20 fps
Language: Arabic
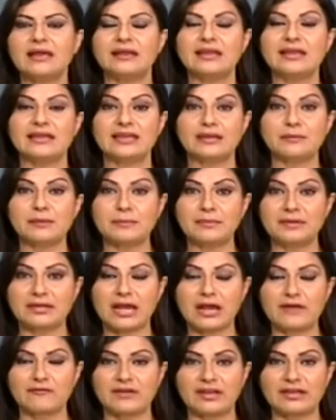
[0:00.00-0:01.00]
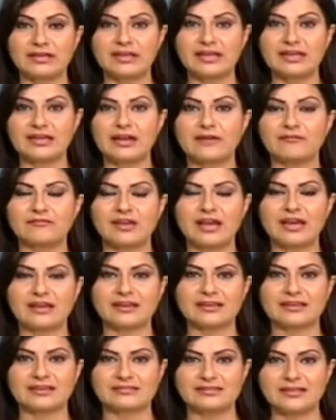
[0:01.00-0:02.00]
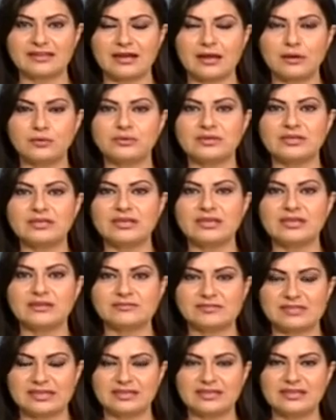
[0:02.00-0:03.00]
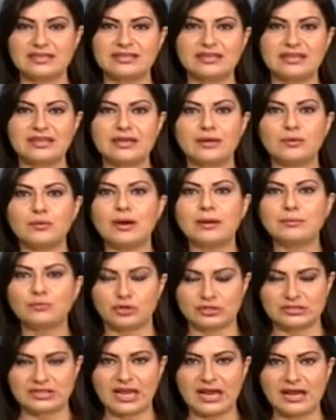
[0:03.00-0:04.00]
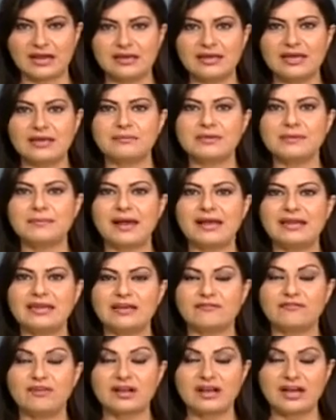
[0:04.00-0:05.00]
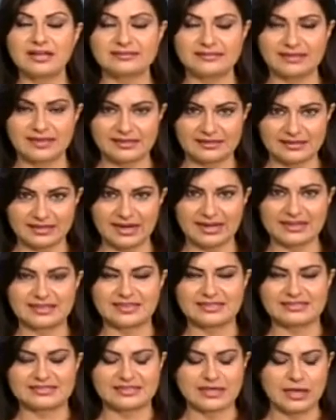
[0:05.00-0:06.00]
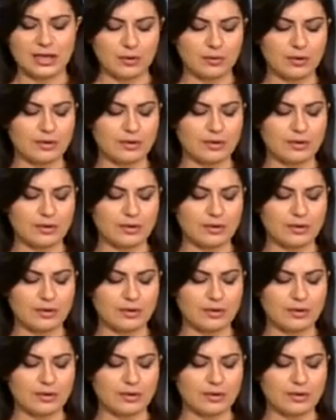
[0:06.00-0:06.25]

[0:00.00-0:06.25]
لكن ما بنخاف عليك أفكارك كثير قوية وذكية ومقنعة المصنعة بيبقى عليك فقط تركز